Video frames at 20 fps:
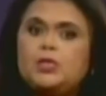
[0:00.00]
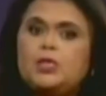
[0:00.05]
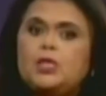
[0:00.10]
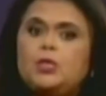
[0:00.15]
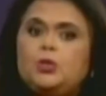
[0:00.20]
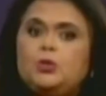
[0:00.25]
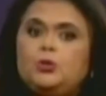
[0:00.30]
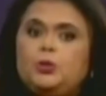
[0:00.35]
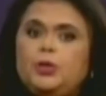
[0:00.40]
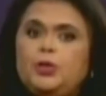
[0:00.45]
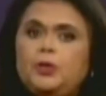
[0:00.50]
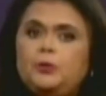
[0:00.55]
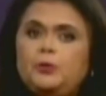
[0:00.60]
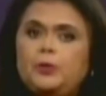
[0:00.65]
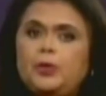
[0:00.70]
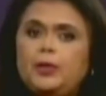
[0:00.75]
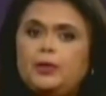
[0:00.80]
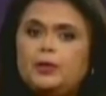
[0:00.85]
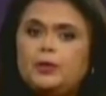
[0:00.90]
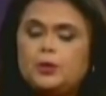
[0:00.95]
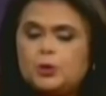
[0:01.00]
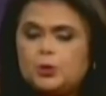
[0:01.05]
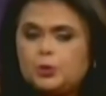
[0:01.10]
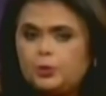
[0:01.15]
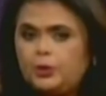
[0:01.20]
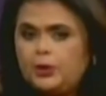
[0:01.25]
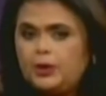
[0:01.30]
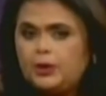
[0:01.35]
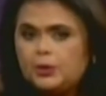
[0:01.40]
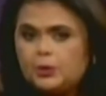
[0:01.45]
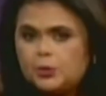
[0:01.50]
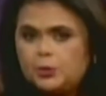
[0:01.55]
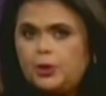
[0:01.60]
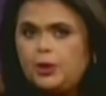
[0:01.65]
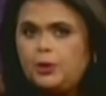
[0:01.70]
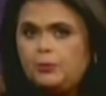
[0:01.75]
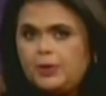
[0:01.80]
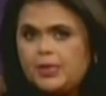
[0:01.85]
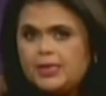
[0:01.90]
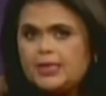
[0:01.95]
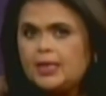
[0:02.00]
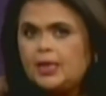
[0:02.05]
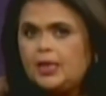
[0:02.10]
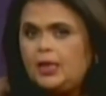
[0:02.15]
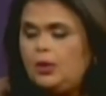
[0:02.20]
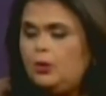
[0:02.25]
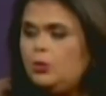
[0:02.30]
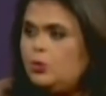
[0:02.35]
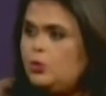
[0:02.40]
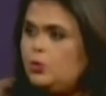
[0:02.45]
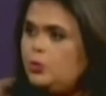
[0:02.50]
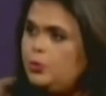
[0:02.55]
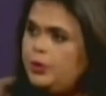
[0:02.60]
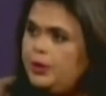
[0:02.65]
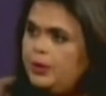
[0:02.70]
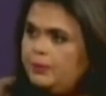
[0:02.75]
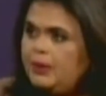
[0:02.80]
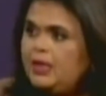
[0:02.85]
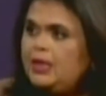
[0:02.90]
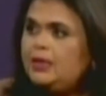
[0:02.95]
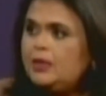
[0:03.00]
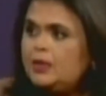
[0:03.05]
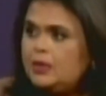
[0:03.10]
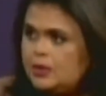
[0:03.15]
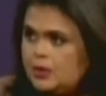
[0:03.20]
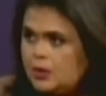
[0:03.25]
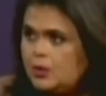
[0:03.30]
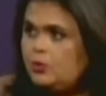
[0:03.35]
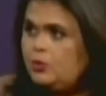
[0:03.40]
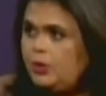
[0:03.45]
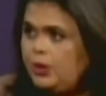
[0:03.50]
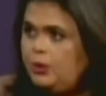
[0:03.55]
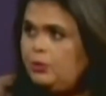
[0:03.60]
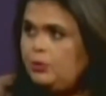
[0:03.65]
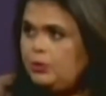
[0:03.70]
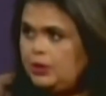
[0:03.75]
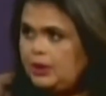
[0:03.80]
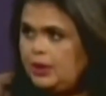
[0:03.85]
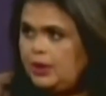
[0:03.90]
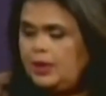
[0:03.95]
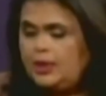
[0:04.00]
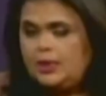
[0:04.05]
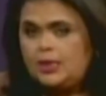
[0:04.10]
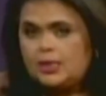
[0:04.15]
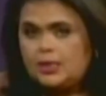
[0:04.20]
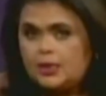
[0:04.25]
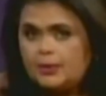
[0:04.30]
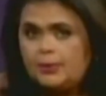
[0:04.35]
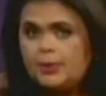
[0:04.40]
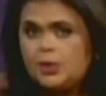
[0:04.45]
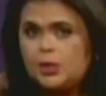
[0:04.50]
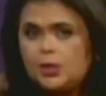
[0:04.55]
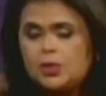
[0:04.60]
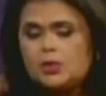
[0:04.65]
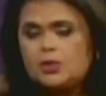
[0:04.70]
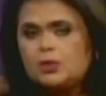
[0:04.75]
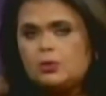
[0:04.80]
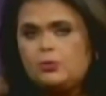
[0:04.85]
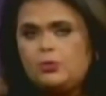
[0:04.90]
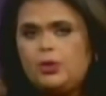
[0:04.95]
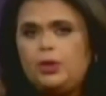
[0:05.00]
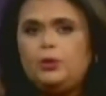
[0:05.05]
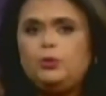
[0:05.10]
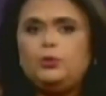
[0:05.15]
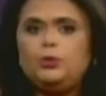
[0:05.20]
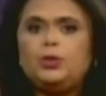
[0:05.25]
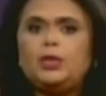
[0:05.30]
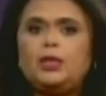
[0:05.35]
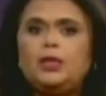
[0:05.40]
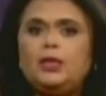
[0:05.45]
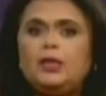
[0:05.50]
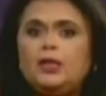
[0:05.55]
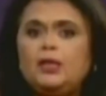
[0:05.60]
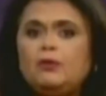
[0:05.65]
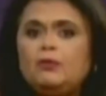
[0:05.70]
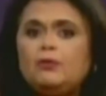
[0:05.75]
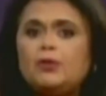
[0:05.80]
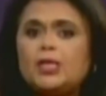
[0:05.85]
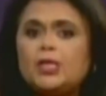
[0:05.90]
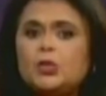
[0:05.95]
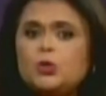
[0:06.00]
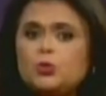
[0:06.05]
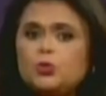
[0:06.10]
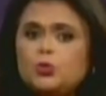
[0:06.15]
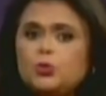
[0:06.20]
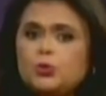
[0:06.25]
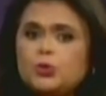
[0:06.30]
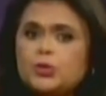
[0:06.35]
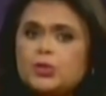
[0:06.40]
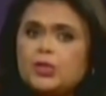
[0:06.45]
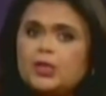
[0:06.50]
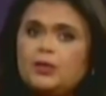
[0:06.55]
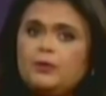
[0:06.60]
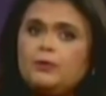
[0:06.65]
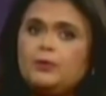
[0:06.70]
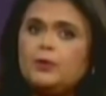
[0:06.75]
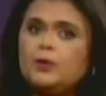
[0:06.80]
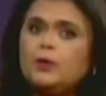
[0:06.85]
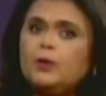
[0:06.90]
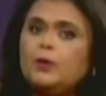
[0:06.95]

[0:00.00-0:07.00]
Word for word: के साथ जुड़ने हुए जुड़े जुड़े हुए सारे लोगों को ये मानना ज़रूरी होता है या समझना ज़रूरी होता है कि वास्तु सिर्फ